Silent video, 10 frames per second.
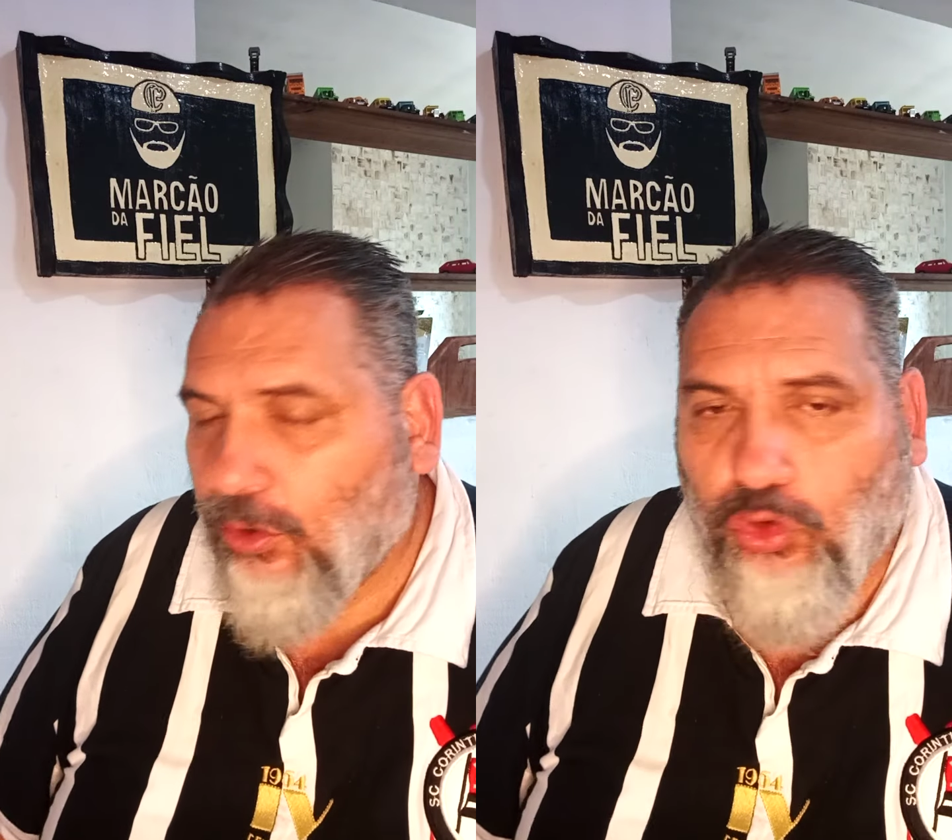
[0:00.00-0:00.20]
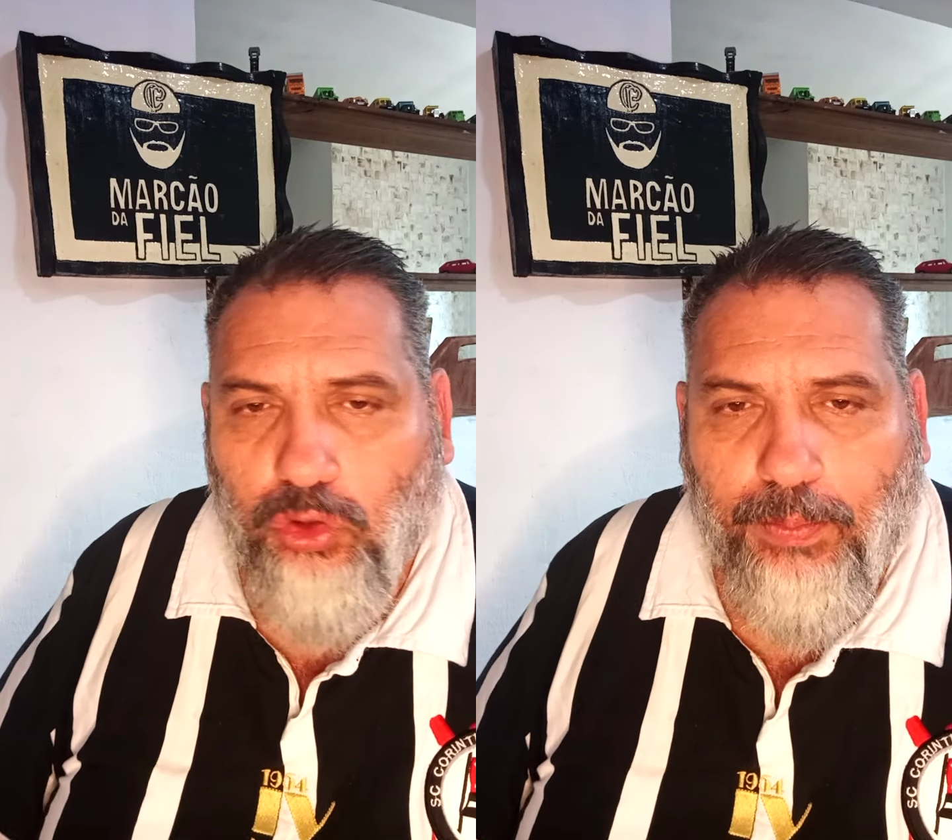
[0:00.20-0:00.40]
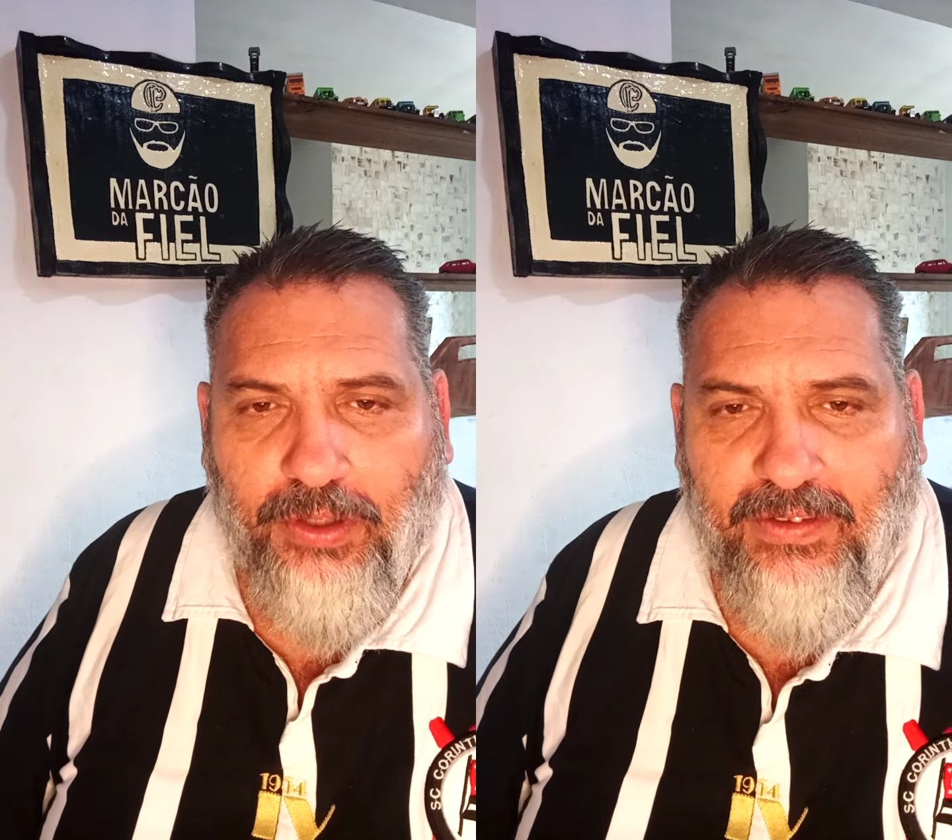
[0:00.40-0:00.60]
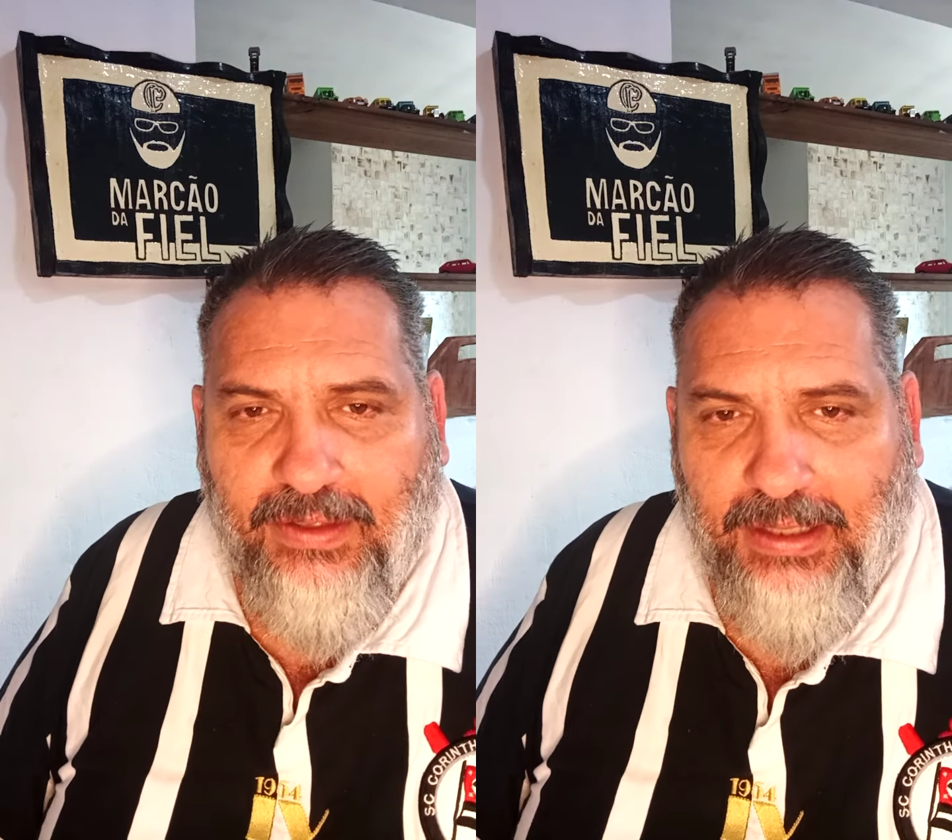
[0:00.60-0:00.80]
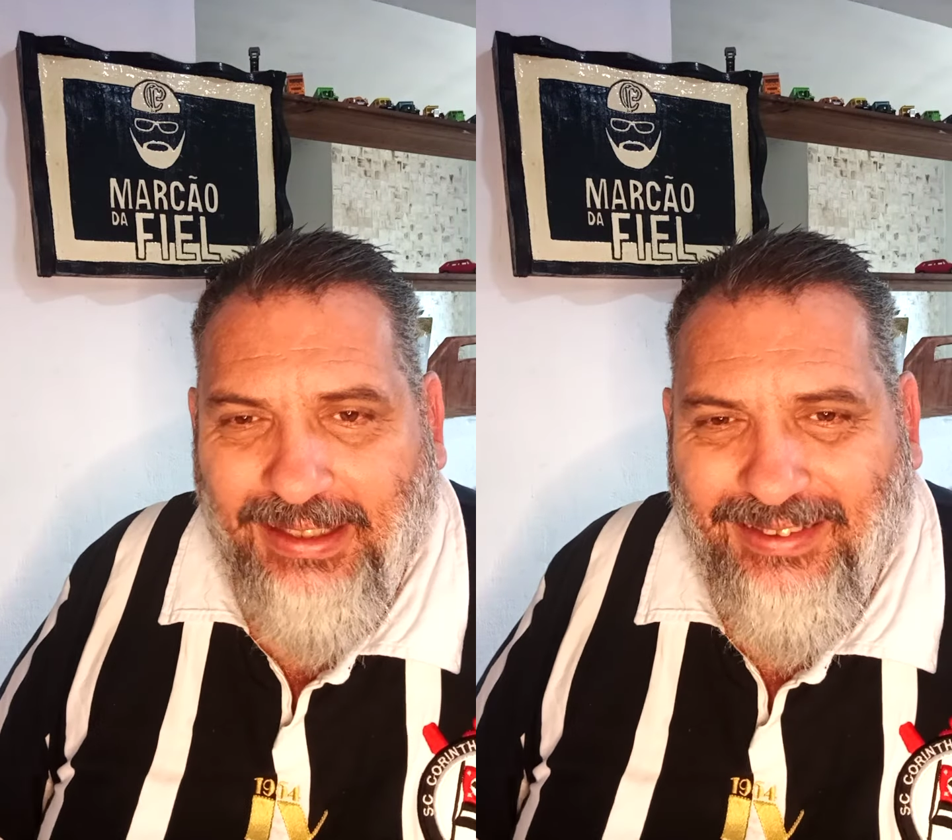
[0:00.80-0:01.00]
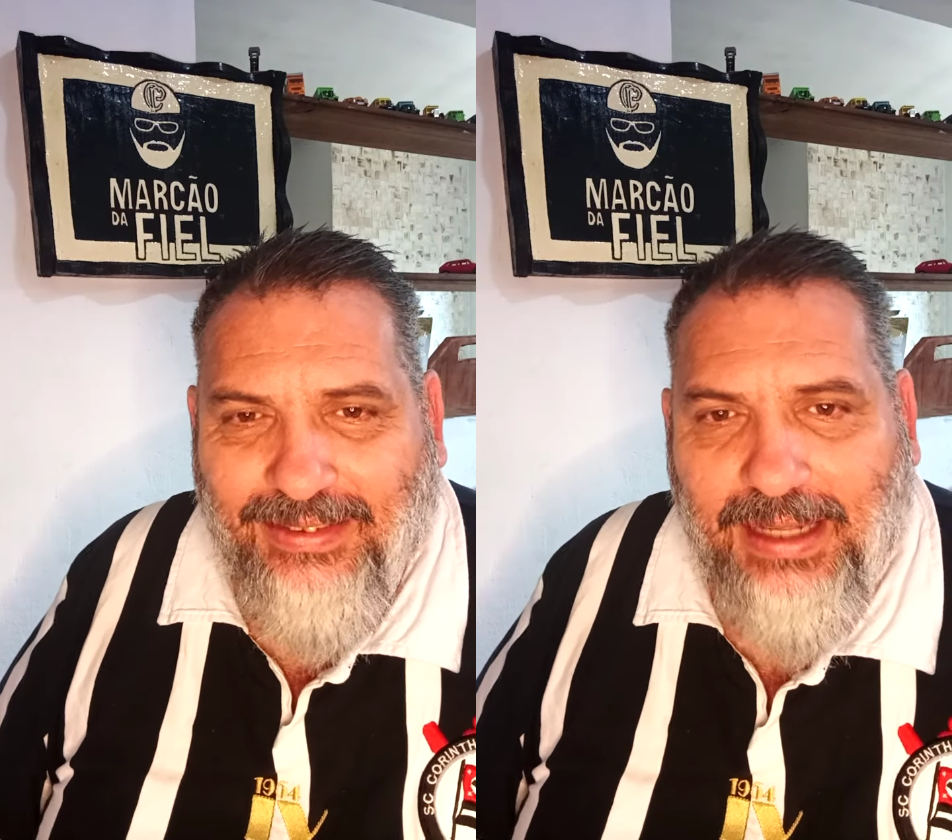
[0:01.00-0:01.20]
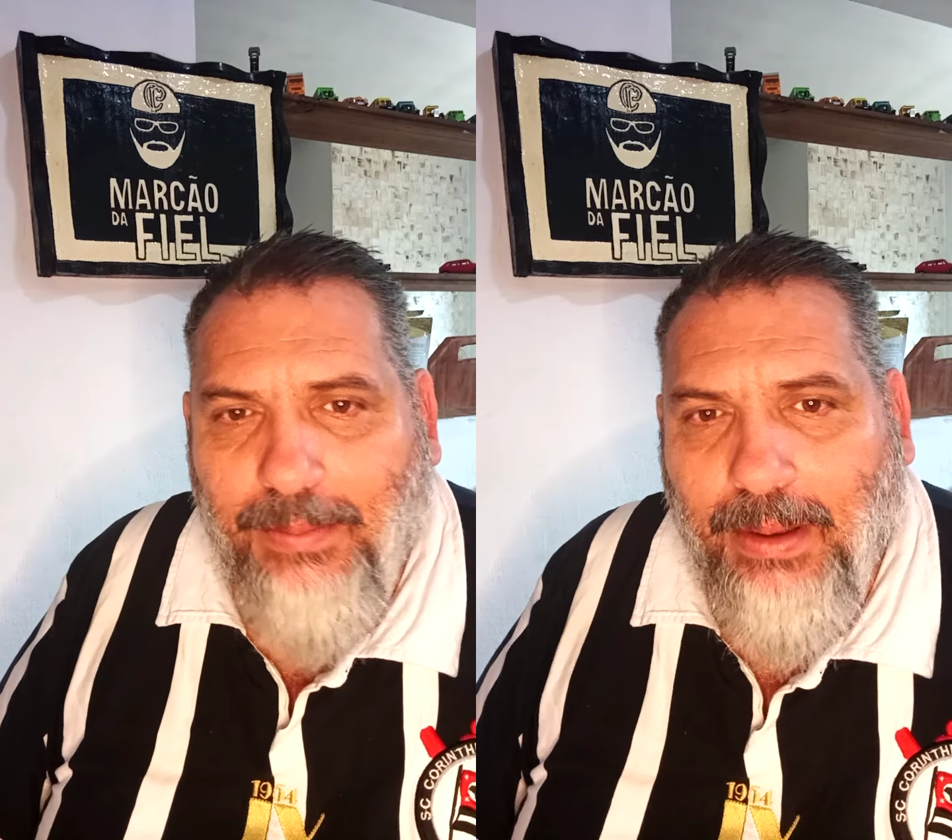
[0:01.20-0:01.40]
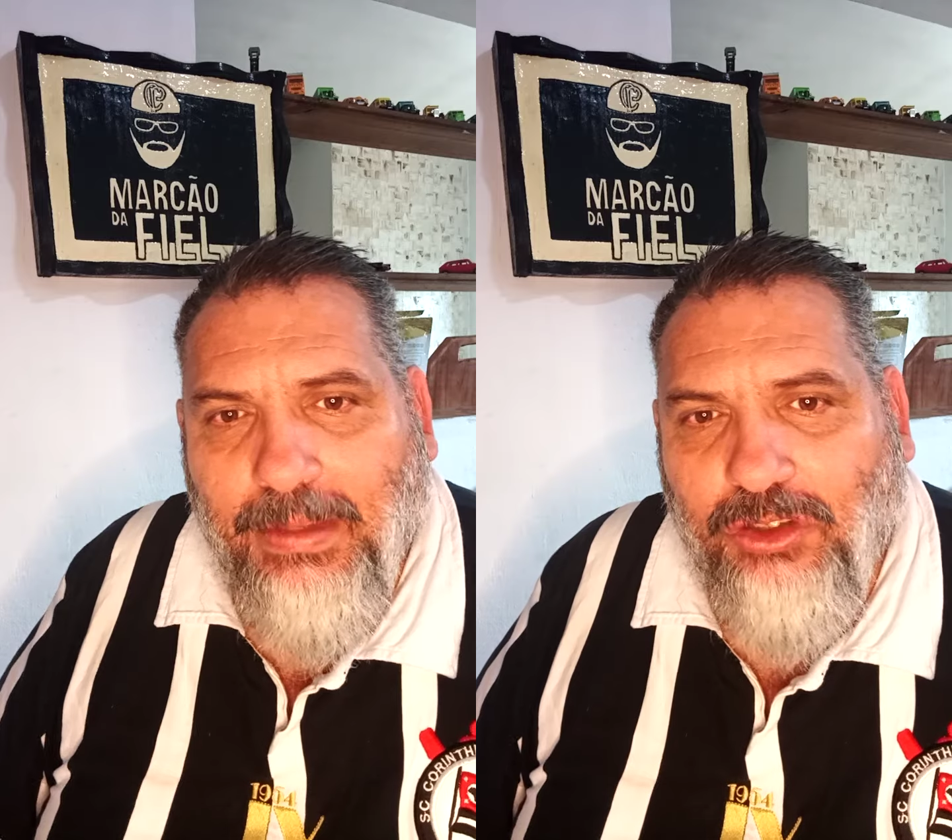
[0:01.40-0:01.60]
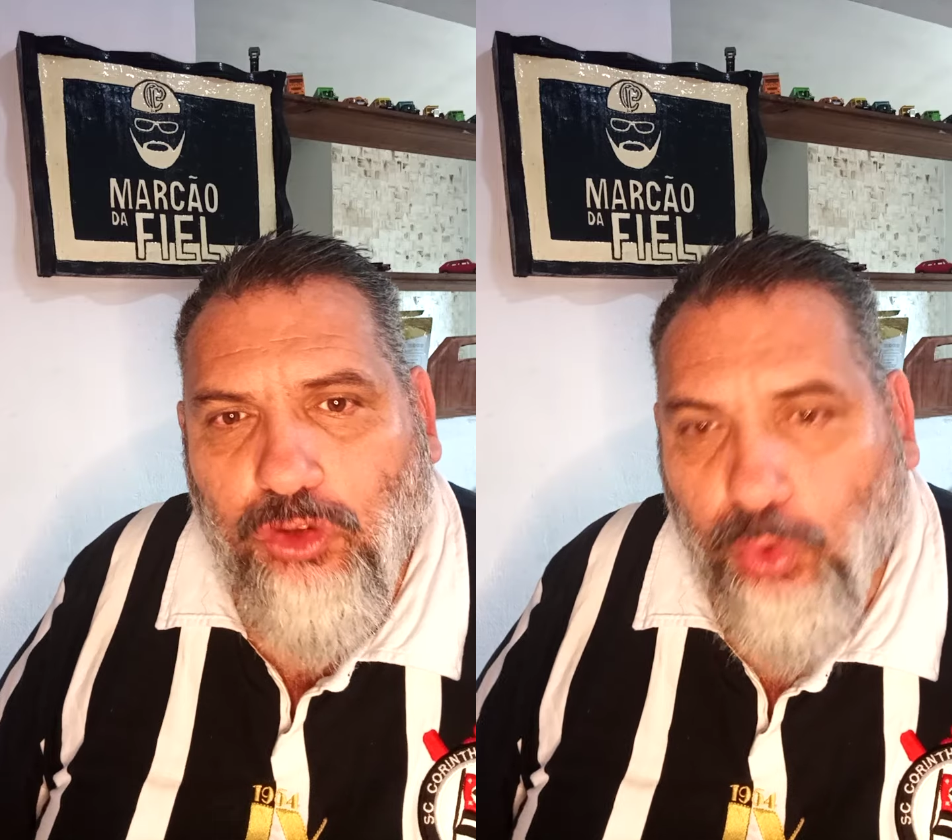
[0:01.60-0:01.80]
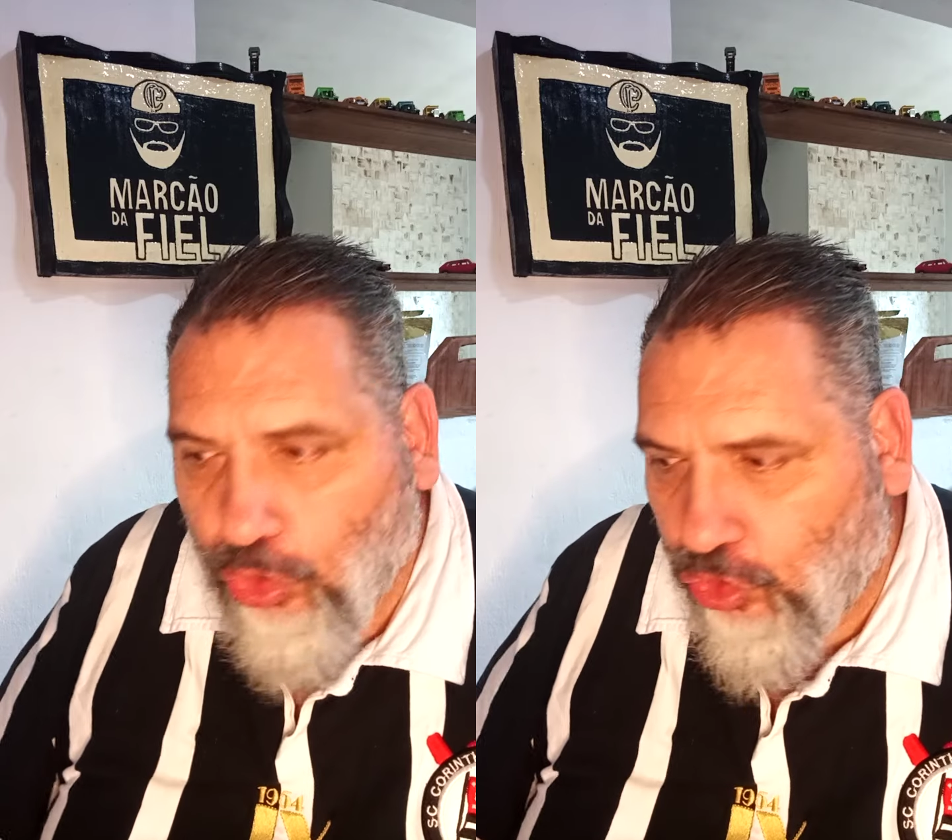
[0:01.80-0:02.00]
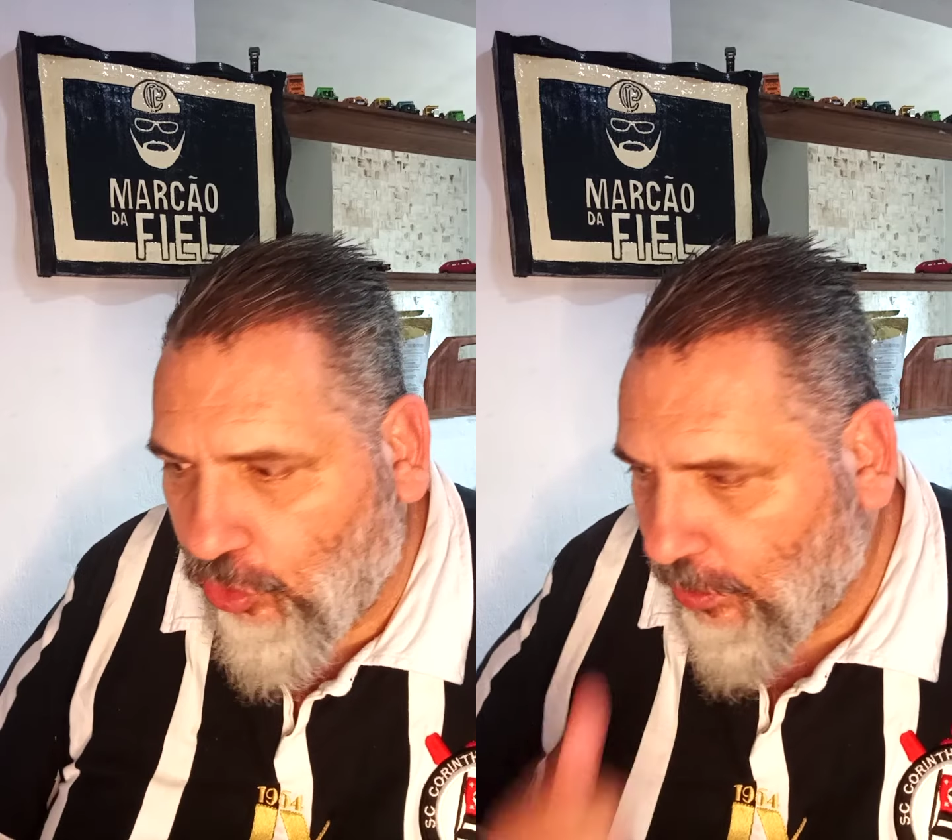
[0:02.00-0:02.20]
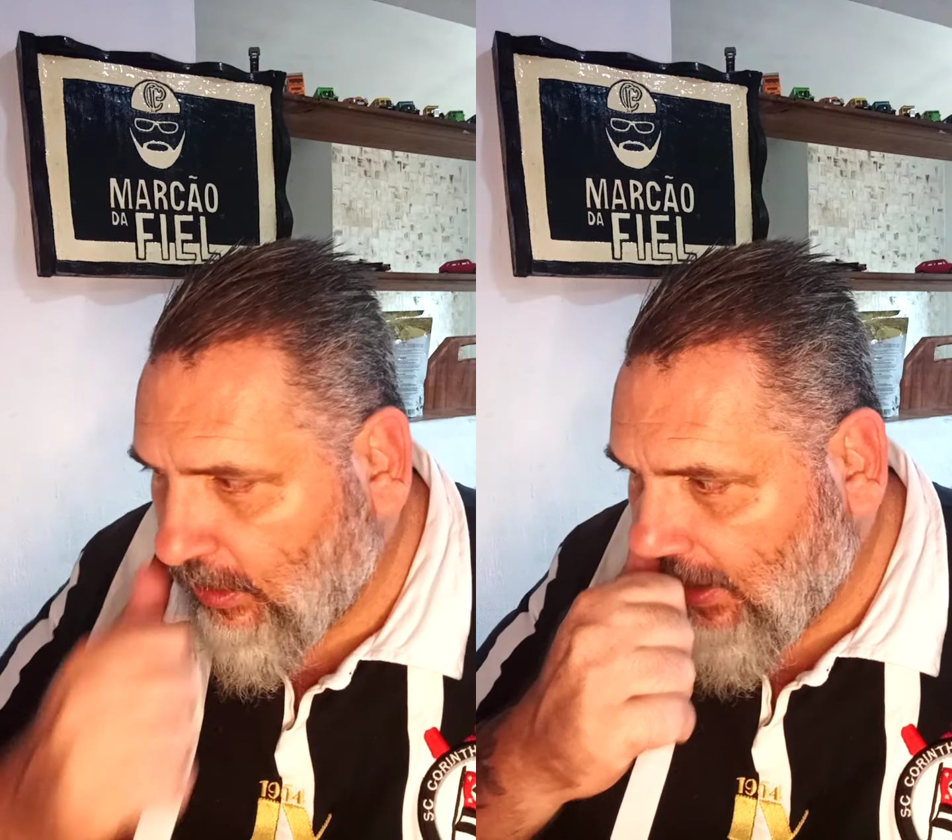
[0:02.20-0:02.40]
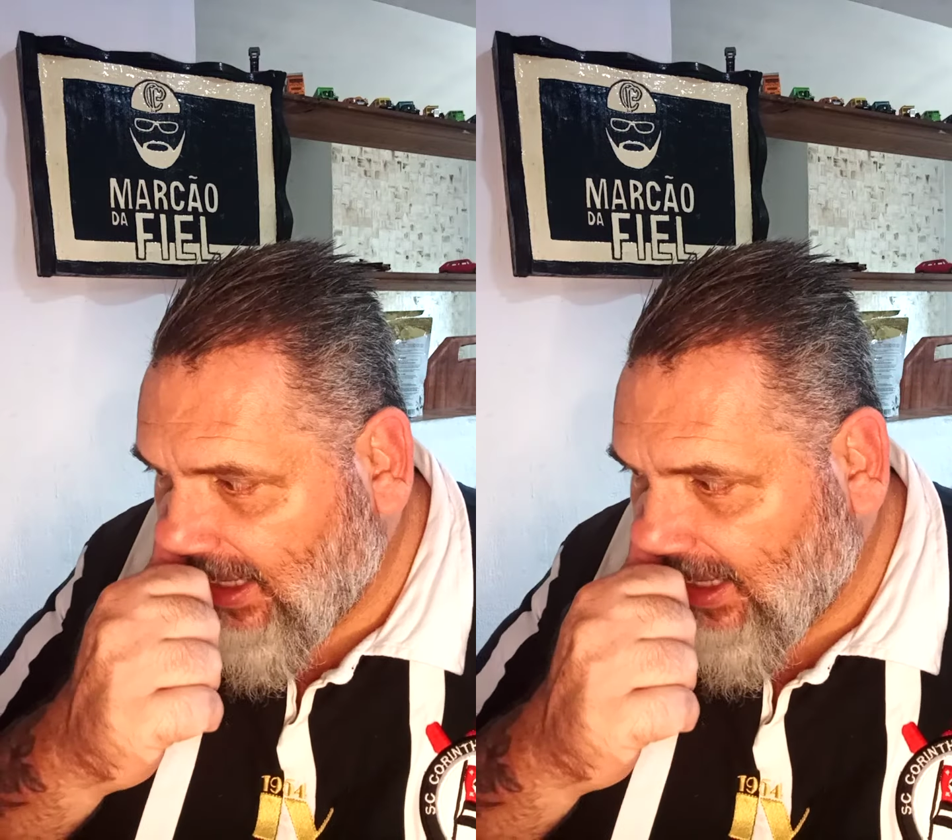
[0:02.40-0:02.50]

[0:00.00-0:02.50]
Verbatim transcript: o jogo pode ser extremamente útil.